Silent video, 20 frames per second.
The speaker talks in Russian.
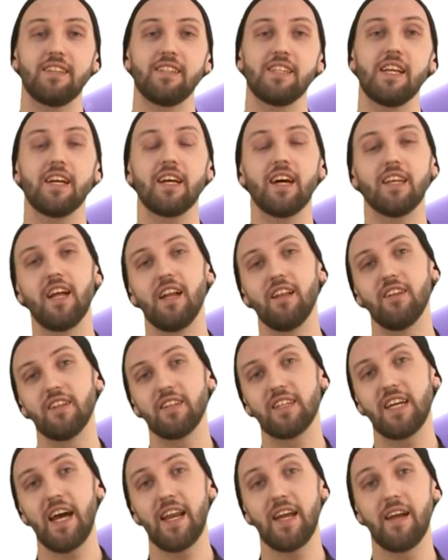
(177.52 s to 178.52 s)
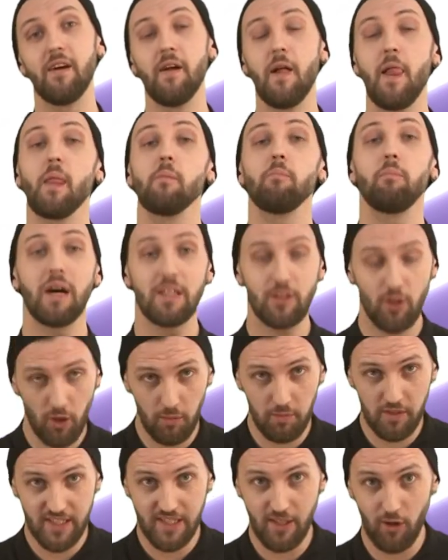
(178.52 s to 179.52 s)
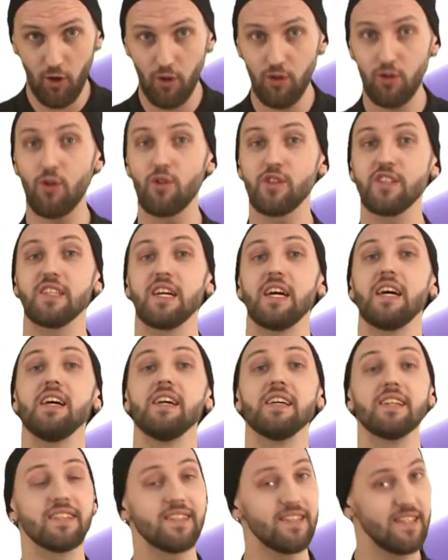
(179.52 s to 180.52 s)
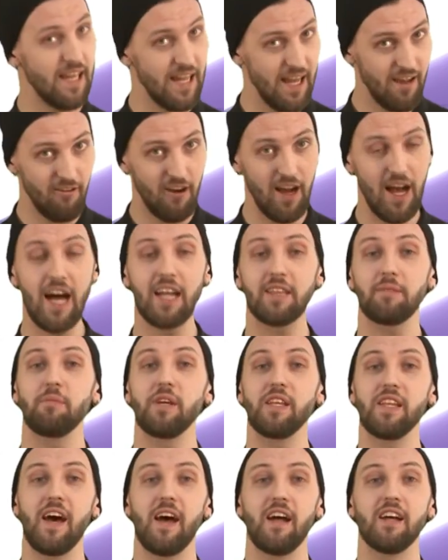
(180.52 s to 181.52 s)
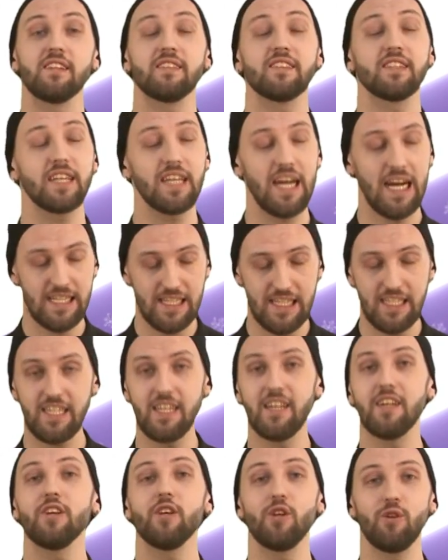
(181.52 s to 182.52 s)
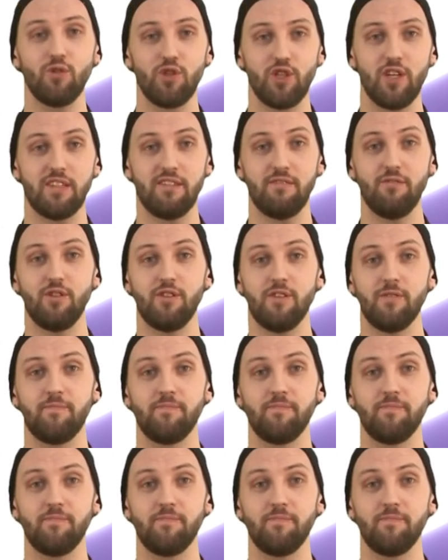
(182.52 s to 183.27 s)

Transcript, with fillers: на телеканале «Лоткари». Подробности конкурса слева от меня. Заходите и участвуйте.